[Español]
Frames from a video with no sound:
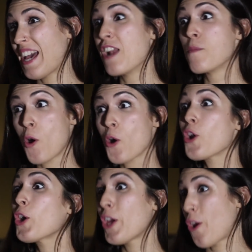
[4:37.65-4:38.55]
A lo
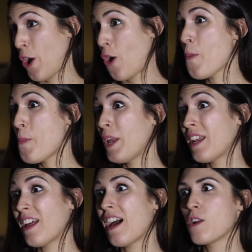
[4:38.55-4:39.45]
mejor no quiero que
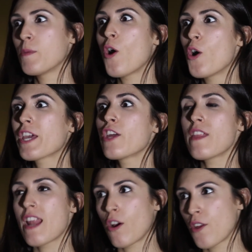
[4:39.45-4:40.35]
compren, a lo mejor
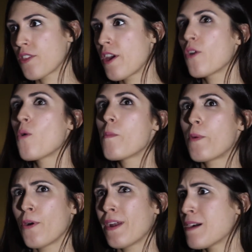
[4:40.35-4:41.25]
quiero dar a conocer un
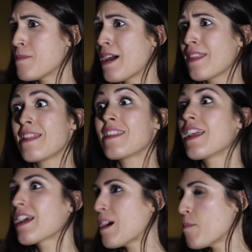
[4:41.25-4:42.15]
programa de
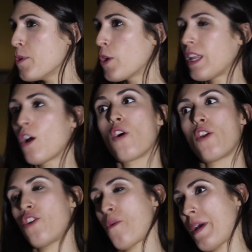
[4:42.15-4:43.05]
intercambio que tengo
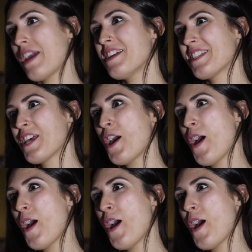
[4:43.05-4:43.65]
con otro país,